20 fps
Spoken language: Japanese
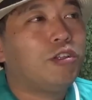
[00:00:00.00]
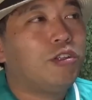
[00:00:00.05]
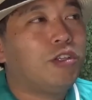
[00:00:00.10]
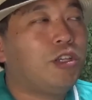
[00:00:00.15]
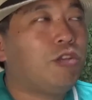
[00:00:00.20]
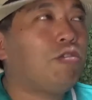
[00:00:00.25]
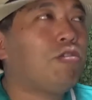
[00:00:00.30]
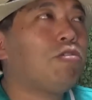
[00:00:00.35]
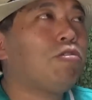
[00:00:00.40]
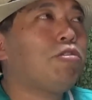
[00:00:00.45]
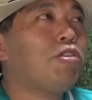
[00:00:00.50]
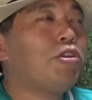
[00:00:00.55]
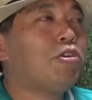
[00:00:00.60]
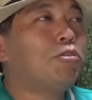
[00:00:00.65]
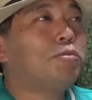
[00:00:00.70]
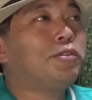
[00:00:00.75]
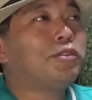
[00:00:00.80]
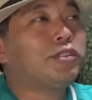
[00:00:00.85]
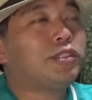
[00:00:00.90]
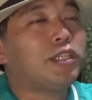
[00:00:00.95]
いろいろね、
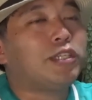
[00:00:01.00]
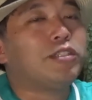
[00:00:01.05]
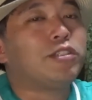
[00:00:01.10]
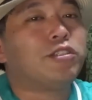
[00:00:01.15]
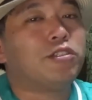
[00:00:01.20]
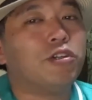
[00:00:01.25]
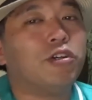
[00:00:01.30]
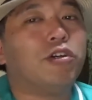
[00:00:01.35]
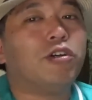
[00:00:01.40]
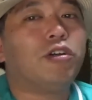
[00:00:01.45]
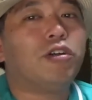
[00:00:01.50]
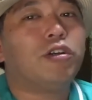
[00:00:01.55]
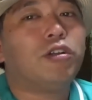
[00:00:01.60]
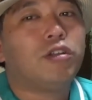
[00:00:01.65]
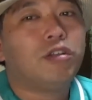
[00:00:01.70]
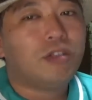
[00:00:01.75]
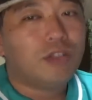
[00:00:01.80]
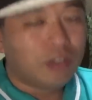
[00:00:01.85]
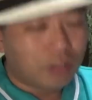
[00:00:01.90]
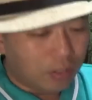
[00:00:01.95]
思ったんですよ。
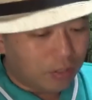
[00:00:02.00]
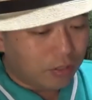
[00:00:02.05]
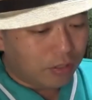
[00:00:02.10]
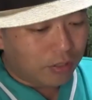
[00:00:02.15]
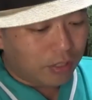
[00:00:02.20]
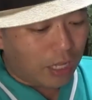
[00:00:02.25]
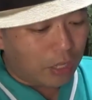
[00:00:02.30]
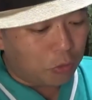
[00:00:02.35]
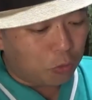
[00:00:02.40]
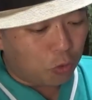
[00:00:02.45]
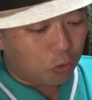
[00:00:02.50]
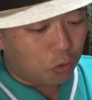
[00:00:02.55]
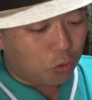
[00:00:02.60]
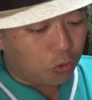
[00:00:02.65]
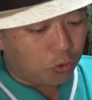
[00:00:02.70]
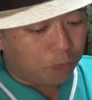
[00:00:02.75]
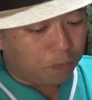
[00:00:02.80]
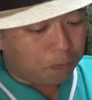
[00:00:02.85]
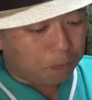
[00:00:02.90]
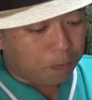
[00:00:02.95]
あ
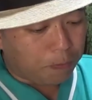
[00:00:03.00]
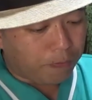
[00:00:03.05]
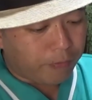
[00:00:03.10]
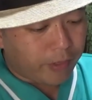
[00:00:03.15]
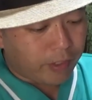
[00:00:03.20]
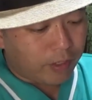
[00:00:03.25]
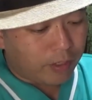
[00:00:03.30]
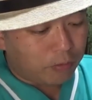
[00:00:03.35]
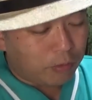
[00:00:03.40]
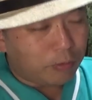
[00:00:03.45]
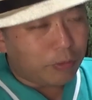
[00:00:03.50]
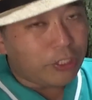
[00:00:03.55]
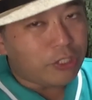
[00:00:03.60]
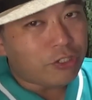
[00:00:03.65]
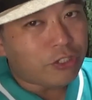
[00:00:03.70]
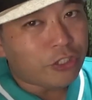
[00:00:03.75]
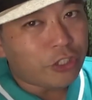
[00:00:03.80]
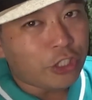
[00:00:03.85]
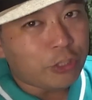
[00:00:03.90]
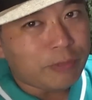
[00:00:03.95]
のー、桃
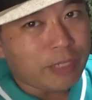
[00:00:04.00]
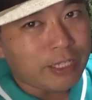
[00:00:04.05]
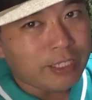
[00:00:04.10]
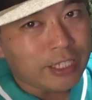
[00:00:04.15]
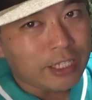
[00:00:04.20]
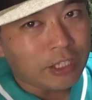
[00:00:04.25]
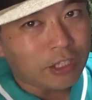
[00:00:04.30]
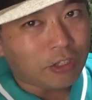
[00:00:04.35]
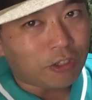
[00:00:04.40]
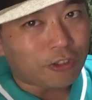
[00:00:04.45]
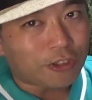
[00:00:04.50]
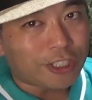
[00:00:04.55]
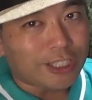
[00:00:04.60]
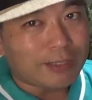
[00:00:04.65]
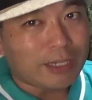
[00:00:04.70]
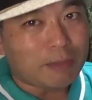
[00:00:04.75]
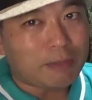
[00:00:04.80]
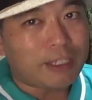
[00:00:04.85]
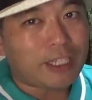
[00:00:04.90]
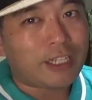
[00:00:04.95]
色クルーバー Z をその
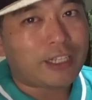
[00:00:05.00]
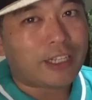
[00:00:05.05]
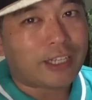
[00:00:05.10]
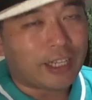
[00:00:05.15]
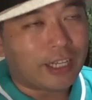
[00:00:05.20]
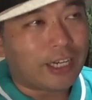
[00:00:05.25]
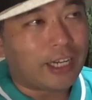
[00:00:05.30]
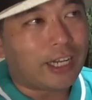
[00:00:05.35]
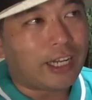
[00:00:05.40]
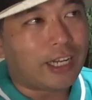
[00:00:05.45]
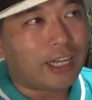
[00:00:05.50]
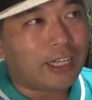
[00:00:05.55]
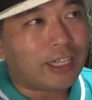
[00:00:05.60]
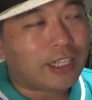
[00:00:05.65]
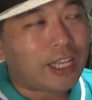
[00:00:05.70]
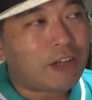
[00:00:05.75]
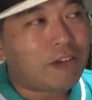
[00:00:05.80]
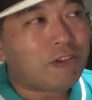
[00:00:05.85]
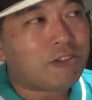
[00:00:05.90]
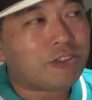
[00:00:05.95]
前見ていたから、
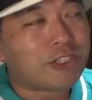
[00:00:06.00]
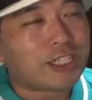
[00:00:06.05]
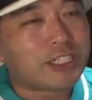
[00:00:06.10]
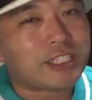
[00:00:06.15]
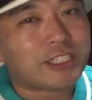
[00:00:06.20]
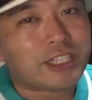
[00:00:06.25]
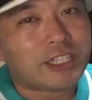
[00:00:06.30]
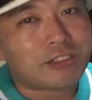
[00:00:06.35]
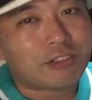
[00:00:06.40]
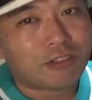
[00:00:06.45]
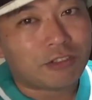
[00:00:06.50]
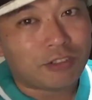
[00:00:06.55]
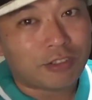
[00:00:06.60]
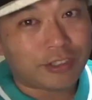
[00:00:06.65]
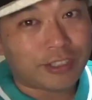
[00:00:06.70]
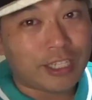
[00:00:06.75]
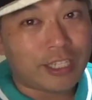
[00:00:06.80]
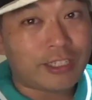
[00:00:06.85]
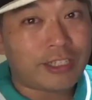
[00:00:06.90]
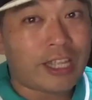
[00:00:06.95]
彼女たちでその
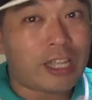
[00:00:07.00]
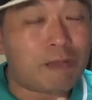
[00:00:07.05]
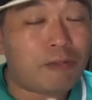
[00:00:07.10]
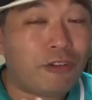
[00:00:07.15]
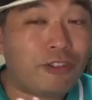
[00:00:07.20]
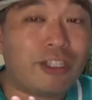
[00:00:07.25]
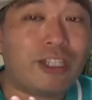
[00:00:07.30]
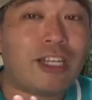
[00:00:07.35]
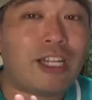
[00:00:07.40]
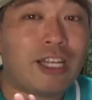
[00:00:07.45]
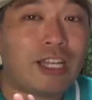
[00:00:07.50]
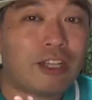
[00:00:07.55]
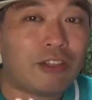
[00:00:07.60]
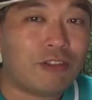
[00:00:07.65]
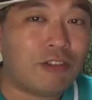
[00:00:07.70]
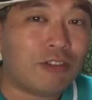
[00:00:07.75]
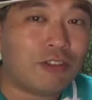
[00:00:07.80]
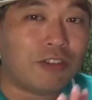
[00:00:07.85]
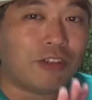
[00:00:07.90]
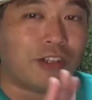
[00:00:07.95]
戦隊ものじゃないけど、
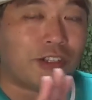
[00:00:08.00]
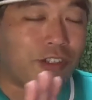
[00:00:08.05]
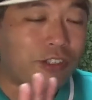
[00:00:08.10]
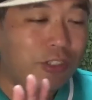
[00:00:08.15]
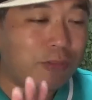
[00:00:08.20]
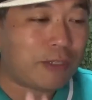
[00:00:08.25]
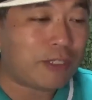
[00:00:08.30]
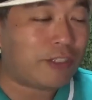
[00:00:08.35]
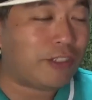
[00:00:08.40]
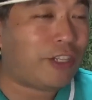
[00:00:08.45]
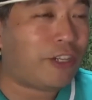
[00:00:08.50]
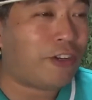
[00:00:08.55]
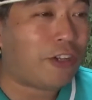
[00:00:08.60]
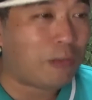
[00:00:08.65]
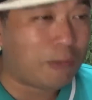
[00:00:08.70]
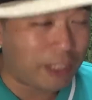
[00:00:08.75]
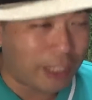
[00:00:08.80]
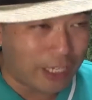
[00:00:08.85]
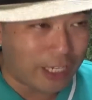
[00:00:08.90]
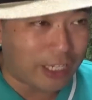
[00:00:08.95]
ちょっと週末広
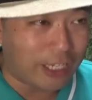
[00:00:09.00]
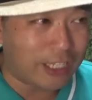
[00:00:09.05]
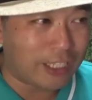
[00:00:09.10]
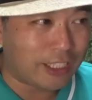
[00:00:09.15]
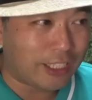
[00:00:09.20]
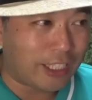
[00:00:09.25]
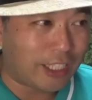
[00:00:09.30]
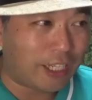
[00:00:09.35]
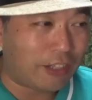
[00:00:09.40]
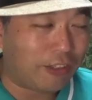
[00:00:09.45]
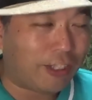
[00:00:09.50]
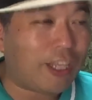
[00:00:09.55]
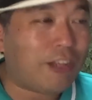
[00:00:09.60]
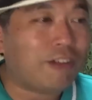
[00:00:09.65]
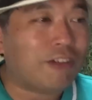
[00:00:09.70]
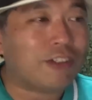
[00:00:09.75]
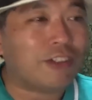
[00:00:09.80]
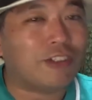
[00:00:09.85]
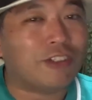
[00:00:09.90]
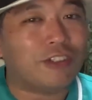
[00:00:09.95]
いみたいな感じだけど、結
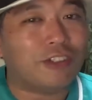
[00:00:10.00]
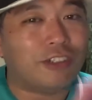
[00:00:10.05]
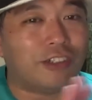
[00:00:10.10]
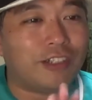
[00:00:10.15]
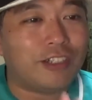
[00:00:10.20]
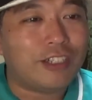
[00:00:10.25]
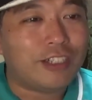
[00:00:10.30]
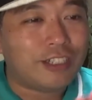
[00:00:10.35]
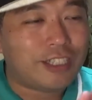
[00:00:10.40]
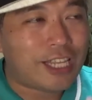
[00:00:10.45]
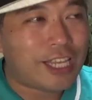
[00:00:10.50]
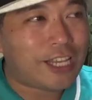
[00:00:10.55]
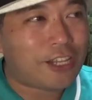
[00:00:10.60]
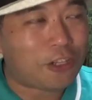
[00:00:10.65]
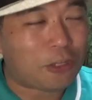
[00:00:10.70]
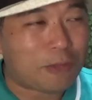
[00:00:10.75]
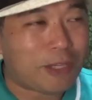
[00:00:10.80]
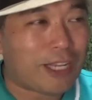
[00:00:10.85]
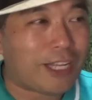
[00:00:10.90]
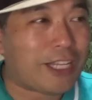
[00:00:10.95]
構その正義
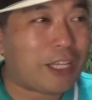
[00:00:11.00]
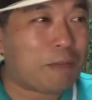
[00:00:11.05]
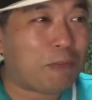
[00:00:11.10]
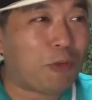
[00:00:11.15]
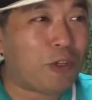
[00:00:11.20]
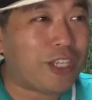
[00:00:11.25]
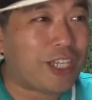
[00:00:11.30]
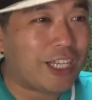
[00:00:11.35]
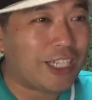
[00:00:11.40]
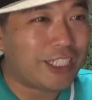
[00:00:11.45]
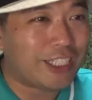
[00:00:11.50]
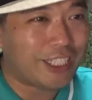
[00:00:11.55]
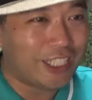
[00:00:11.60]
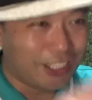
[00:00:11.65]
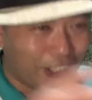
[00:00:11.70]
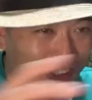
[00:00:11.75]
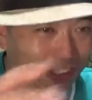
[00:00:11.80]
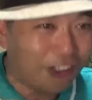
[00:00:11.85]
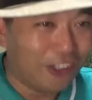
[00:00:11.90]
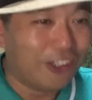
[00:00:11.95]
の味方っぽい感じ
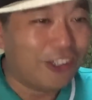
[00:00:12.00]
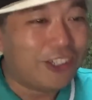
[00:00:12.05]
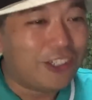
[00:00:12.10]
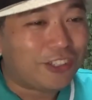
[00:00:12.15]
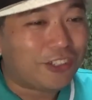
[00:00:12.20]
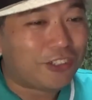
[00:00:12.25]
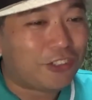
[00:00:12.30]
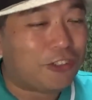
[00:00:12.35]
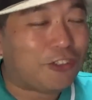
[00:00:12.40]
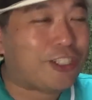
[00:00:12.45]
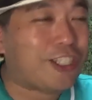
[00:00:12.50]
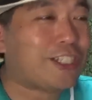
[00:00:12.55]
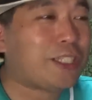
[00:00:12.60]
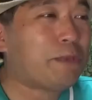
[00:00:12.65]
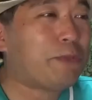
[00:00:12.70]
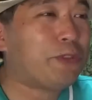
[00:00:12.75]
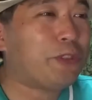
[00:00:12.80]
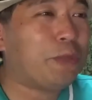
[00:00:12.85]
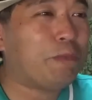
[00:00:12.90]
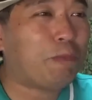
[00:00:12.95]
の、そういう特撮
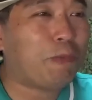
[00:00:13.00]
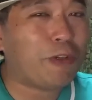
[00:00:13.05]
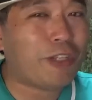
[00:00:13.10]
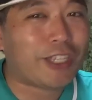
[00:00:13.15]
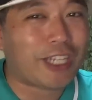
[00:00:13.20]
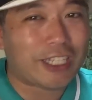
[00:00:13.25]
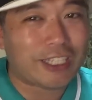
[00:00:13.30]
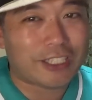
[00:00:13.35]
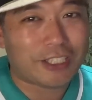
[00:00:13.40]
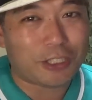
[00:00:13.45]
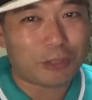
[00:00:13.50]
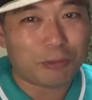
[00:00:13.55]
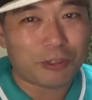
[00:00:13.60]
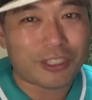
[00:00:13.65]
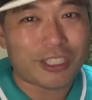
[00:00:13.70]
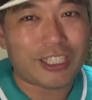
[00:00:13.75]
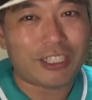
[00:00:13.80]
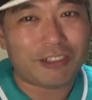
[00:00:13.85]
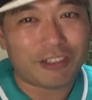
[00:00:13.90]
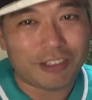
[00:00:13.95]
ものっぽい感じの
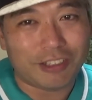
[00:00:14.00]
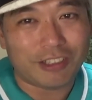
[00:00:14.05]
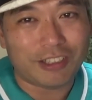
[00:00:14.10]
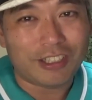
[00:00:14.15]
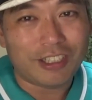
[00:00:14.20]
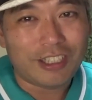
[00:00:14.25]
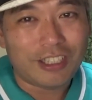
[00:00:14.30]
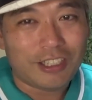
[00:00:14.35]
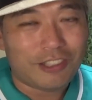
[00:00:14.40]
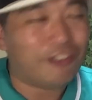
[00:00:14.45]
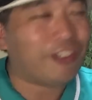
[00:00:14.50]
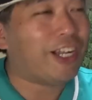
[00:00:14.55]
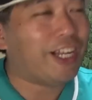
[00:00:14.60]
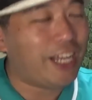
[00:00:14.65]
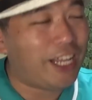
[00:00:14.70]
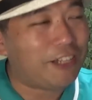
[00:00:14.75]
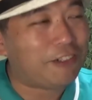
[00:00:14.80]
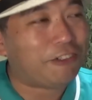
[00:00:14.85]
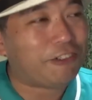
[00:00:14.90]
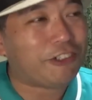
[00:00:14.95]
モチーフとか
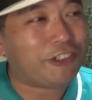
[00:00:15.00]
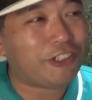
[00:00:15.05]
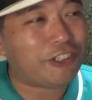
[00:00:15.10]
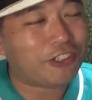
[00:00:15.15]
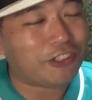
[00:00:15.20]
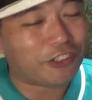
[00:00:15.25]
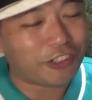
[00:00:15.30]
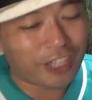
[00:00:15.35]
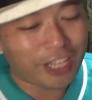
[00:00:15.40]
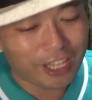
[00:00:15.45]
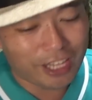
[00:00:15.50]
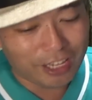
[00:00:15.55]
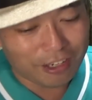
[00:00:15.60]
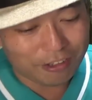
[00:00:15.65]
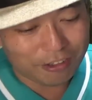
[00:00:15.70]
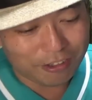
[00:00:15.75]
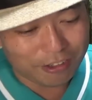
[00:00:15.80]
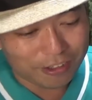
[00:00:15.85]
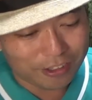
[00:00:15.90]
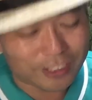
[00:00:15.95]
ね、そういうのでや
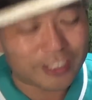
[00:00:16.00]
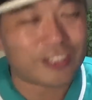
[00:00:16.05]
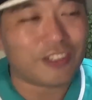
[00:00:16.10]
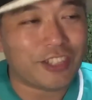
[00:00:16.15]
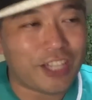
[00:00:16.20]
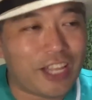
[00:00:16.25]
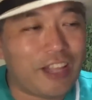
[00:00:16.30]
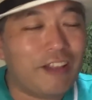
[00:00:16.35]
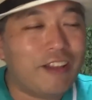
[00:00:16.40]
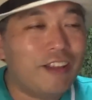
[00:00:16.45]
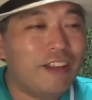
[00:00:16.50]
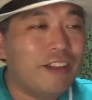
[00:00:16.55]
るんですよね。